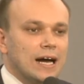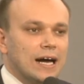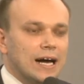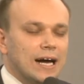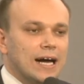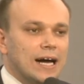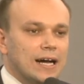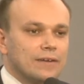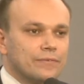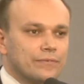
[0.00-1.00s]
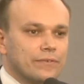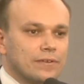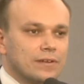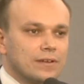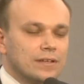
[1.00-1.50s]
a w,
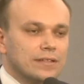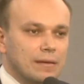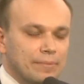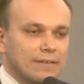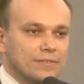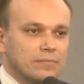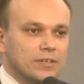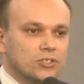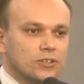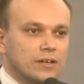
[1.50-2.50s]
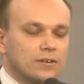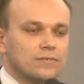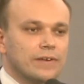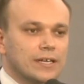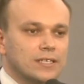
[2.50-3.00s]
naprawdę mieć trochę
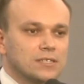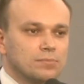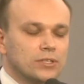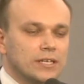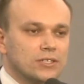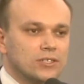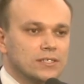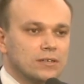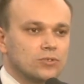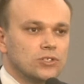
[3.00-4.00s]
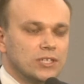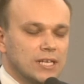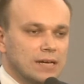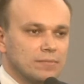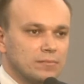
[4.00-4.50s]
odwagi, nie spotykać się z
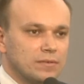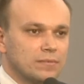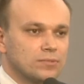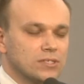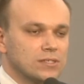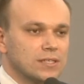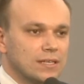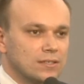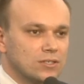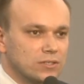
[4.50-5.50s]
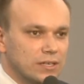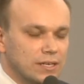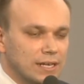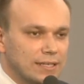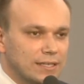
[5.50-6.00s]
nauczycielami, bowiem przez ostatnie
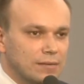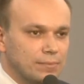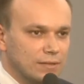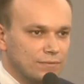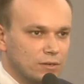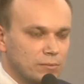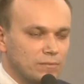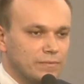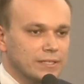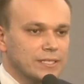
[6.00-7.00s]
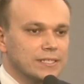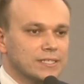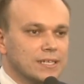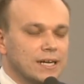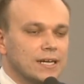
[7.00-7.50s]
4 lata Platforma
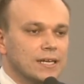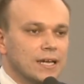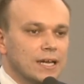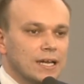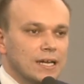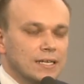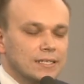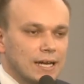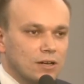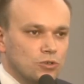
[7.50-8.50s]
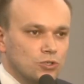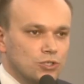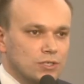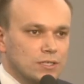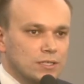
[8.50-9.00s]
Obywatelska
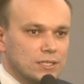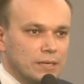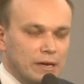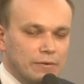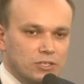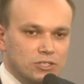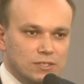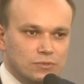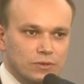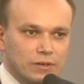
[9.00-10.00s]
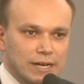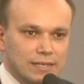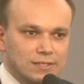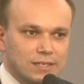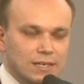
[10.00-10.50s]
jakoś e, nie miała czasu i
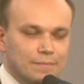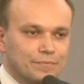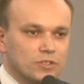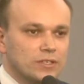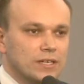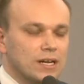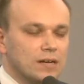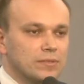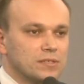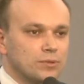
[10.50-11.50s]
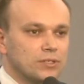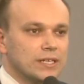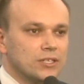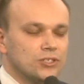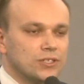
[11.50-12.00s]
okazji do tego, aby
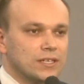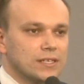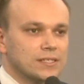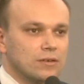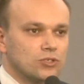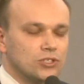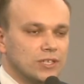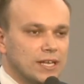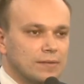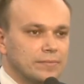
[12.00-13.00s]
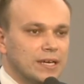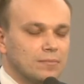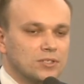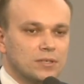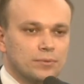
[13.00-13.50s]
spotykać się z nauczycielami,
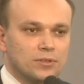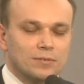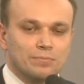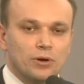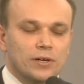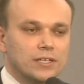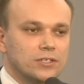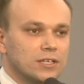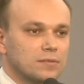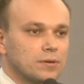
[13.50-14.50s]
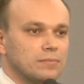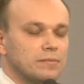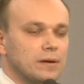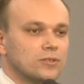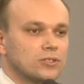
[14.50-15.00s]
aby się pod, pochylić nad
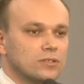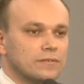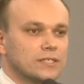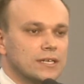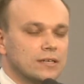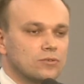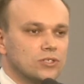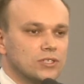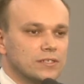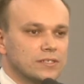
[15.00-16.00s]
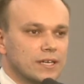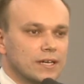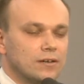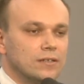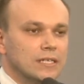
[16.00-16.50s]
problemami środowiska
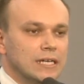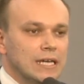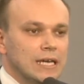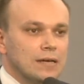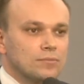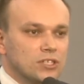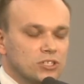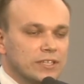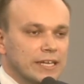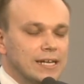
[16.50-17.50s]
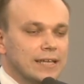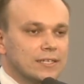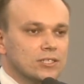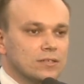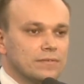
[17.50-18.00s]
nauczycielskiego. Przez 4
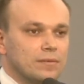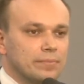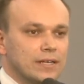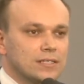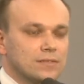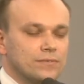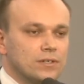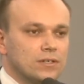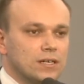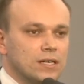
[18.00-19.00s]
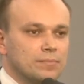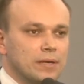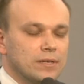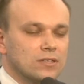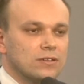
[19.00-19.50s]
lata, Szanowni Państwo,
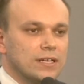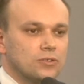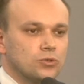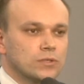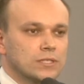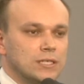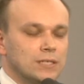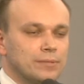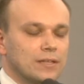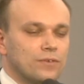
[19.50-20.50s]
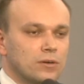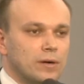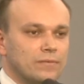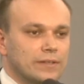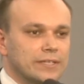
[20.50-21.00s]
premier Donald Tusk i
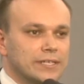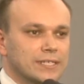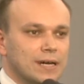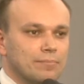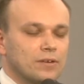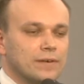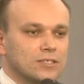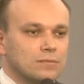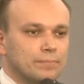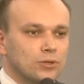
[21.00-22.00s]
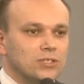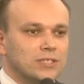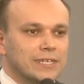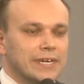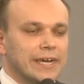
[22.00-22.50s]
Platforma Obywatelska prowadzą
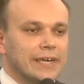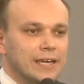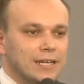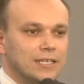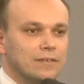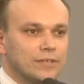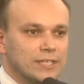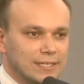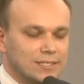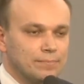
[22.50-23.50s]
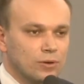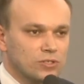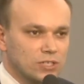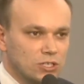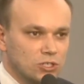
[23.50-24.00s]
politykę likwidacji
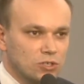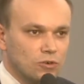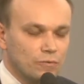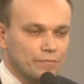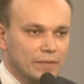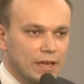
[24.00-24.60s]
polskich szkół.